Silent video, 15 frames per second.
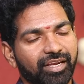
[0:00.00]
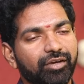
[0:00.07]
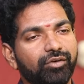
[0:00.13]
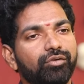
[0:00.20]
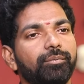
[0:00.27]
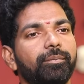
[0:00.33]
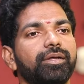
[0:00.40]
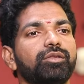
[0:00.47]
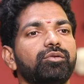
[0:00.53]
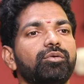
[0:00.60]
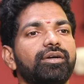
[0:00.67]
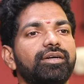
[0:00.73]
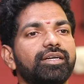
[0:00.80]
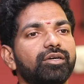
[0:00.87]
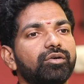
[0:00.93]
ఎవరు
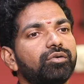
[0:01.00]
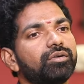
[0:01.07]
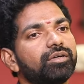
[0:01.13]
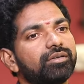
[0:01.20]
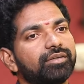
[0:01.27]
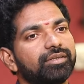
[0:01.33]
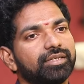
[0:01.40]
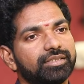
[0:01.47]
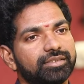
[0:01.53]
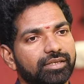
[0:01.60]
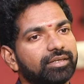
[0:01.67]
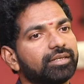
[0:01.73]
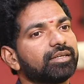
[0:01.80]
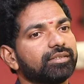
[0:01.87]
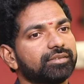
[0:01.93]
బంధువులు అంటే ఎవరున్నారు
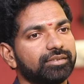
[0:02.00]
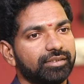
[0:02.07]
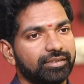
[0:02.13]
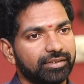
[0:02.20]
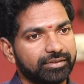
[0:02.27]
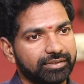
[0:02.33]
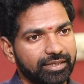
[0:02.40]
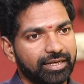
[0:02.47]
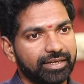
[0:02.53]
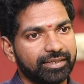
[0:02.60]
ఇండస్ట్రీ అంటే సీరియల్